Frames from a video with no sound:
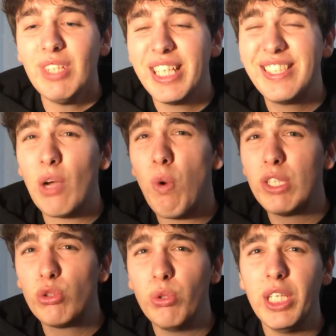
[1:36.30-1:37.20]
chissà
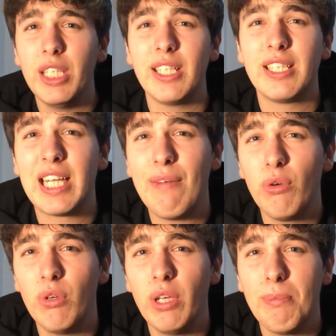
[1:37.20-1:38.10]
quanto uniti,
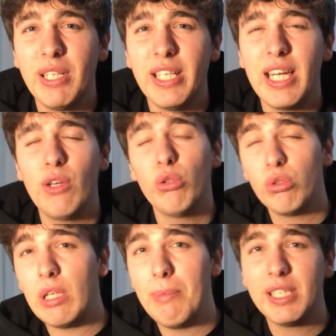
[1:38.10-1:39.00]
attaccavano in maniera non
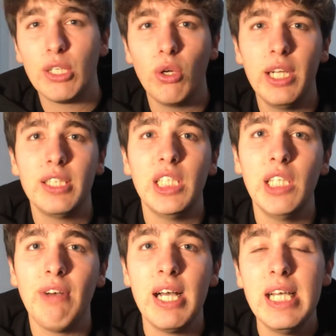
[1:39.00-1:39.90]
totalmente
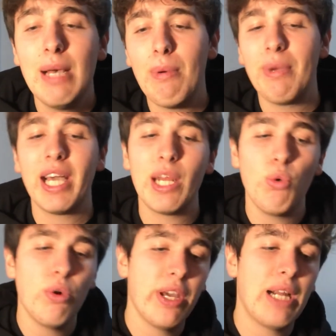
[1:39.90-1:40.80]
collettiva, magari
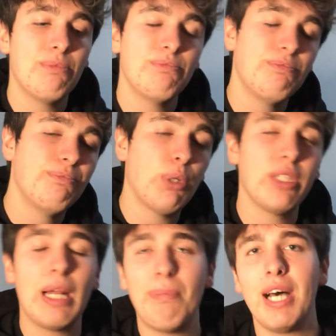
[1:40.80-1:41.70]
uno era un po'
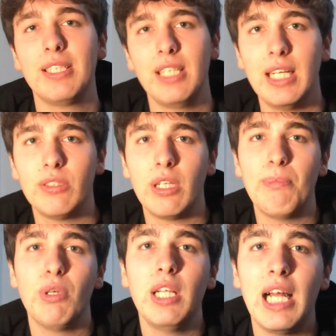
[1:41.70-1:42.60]
da una parte, l'altro era un
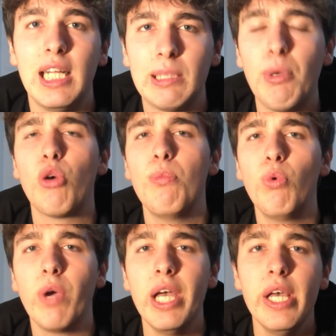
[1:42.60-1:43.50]
po' dall'altra, però
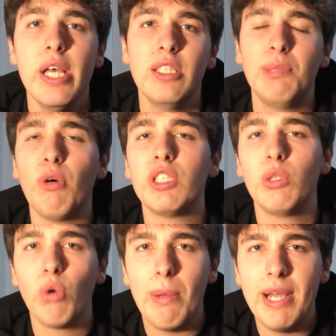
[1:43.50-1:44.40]
comunque si può
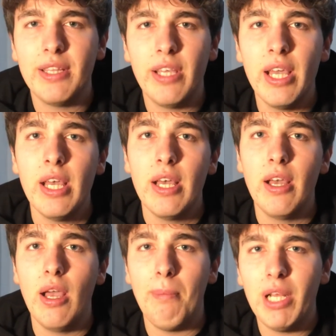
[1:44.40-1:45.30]
sicuramente
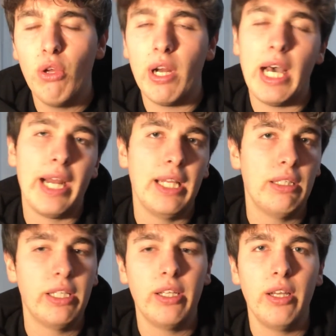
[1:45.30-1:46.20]
eh,
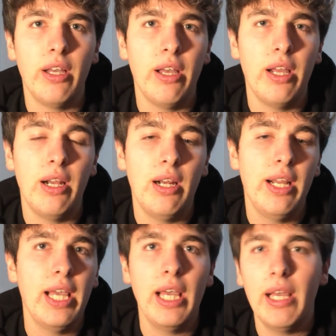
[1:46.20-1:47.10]
migliorare. Eh,
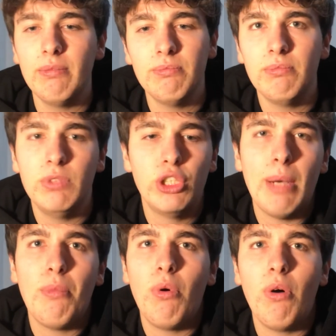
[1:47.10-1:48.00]
le
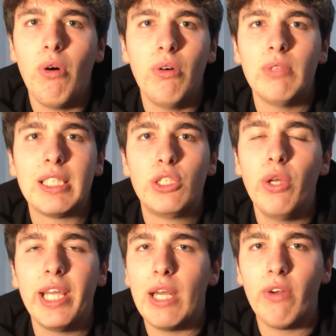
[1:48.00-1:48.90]
diciamo,
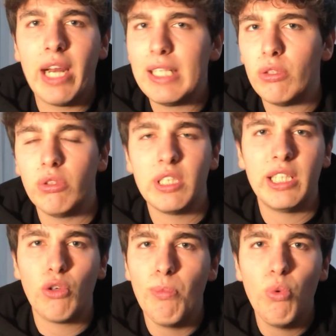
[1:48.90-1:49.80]
azioni che hanno creato sono
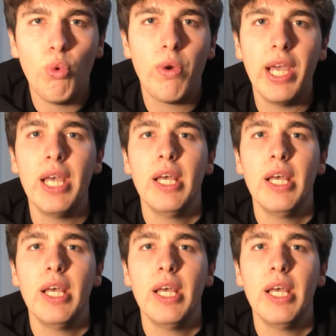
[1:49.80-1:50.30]
state comunque